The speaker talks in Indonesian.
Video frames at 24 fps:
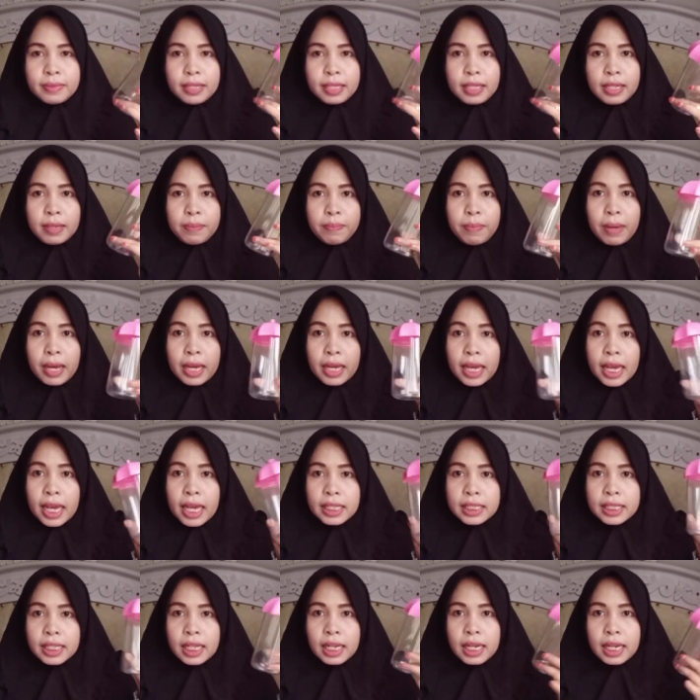nih pakai
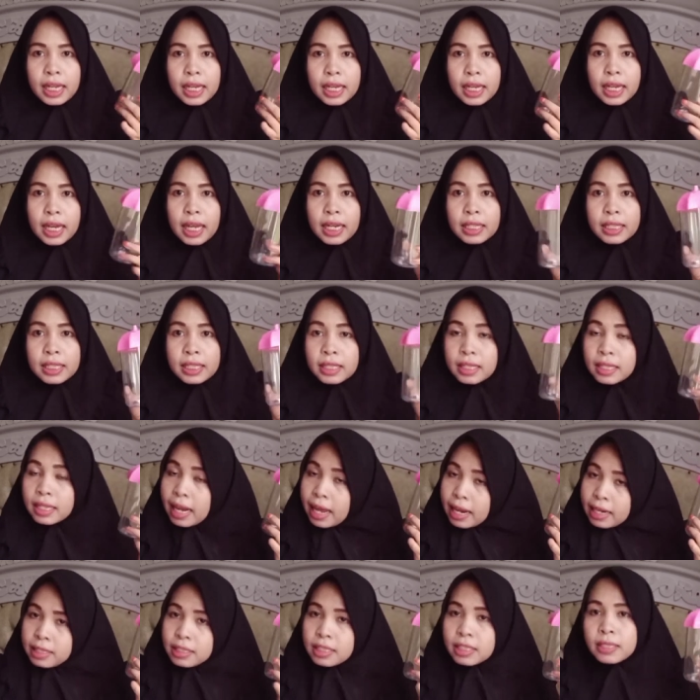celengan
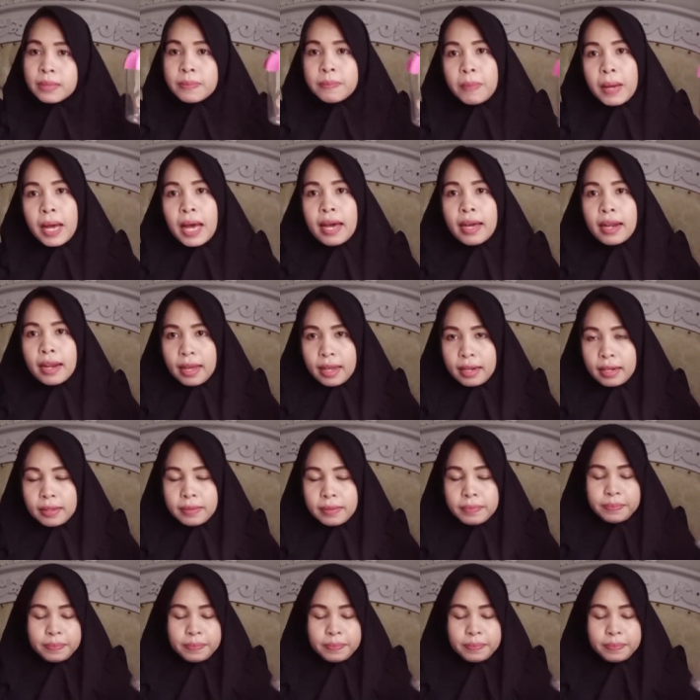transparan